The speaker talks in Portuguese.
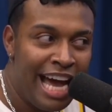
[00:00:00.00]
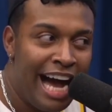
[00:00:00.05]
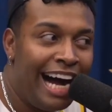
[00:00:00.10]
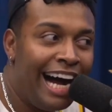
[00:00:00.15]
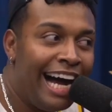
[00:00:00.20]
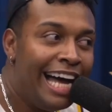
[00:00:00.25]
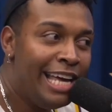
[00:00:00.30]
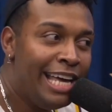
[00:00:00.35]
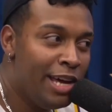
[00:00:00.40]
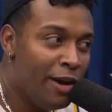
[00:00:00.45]

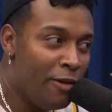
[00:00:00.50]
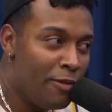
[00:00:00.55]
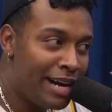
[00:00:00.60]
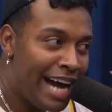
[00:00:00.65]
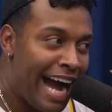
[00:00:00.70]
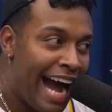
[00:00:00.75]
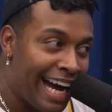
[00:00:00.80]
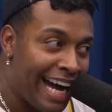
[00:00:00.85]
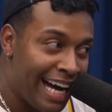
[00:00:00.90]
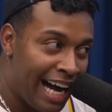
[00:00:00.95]
Aí eu
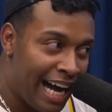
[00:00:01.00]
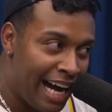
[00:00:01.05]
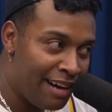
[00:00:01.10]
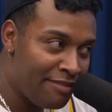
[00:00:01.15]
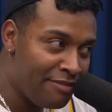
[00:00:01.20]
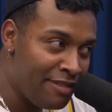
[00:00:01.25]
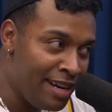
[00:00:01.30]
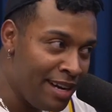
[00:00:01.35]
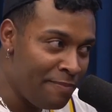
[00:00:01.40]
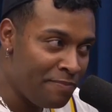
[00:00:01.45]

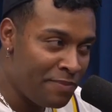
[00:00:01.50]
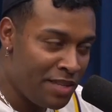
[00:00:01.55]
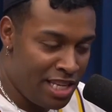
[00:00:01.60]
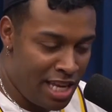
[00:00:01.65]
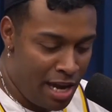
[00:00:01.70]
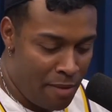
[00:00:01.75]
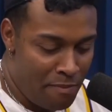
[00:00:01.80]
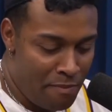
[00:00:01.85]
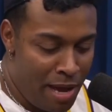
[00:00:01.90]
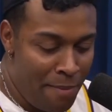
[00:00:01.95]
cagava,
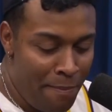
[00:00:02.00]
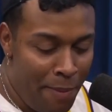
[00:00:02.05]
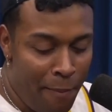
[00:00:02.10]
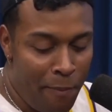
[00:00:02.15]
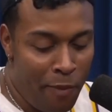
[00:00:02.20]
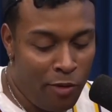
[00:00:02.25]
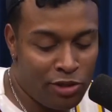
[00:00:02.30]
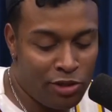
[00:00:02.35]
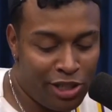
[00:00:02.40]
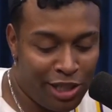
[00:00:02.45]
ia bem pra
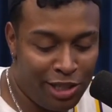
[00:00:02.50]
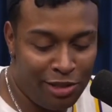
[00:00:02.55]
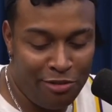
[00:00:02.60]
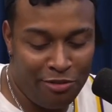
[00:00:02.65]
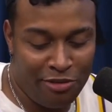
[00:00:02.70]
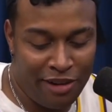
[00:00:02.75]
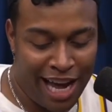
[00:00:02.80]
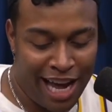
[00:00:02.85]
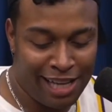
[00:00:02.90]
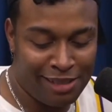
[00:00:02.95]
pontinha do
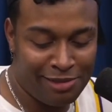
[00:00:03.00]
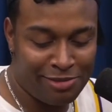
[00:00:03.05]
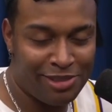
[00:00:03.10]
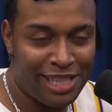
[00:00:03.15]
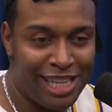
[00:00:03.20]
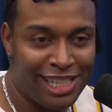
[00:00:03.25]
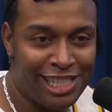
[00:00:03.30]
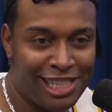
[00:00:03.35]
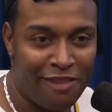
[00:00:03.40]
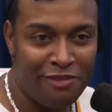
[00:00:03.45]
vaso,
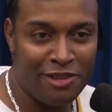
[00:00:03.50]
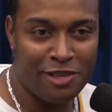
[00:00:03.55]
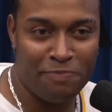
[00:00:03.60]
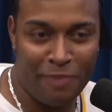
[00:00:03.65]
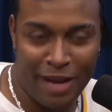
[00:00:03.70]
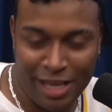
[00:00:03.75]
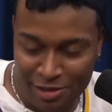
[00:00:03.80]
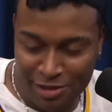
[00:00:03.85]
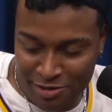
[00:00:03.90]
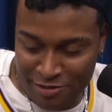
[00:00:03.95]
deixava o
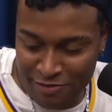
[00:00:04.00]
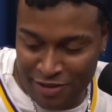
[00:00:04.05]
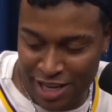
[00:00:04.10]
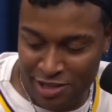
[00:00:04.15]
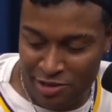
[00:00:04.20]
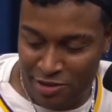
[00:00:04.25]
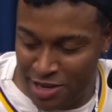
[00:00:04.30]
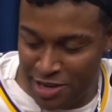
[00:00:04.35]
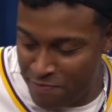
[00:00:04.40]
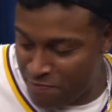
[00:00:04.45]
espaço no
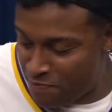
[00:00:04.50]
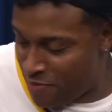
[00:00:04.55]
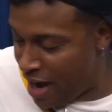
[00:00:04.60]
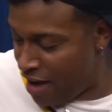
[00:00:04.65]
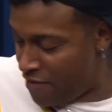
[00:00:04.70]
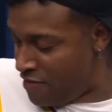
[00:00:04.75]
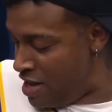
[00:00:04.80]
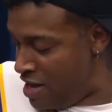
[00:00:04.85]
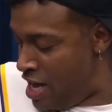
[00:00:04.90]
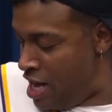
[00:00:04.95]
vaso, eu
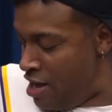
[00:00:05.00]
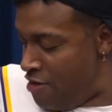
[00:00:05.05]
limpava.